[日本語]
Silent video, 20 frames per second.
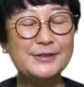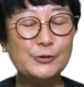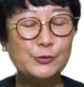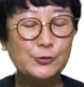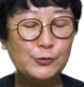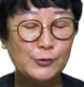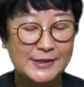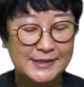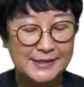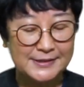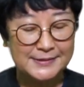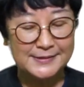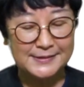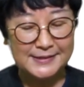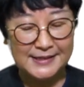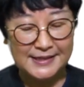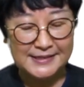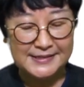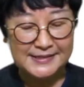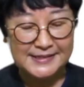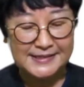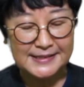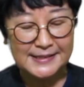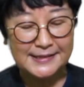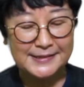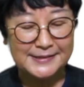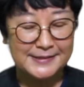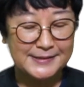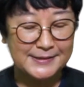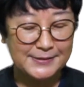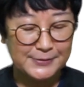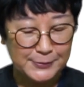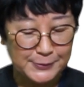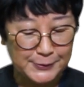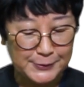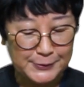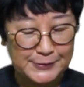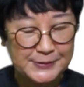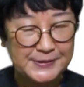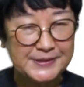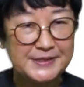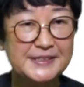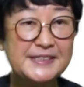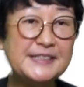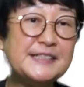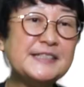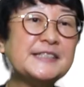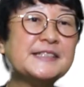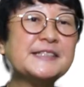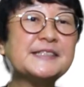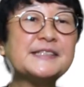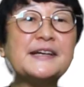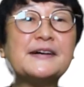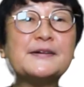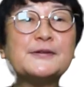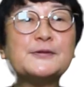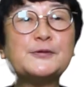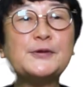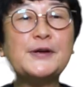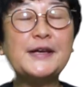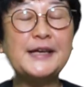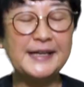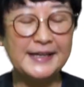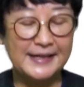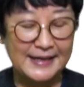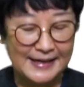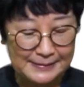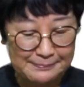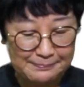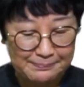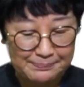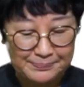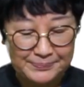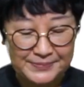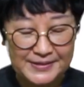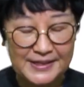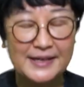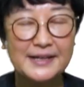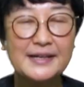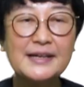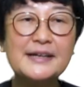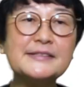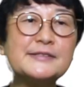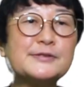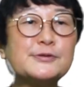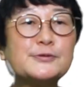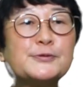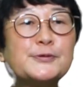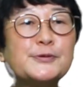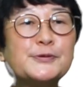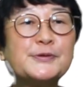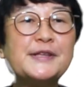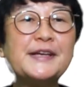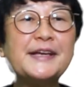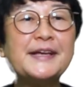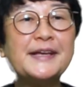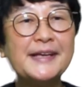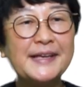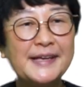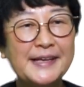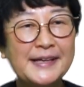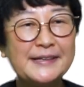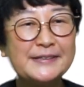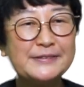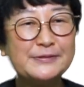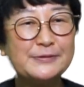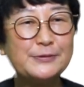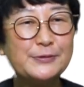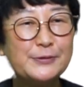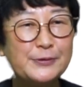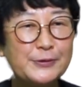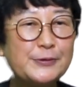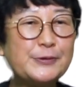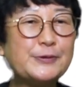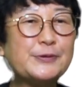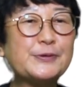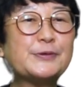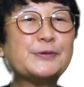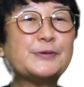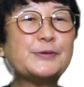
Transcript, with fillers: 今日はですね4月の新作映画ガラスの庭園を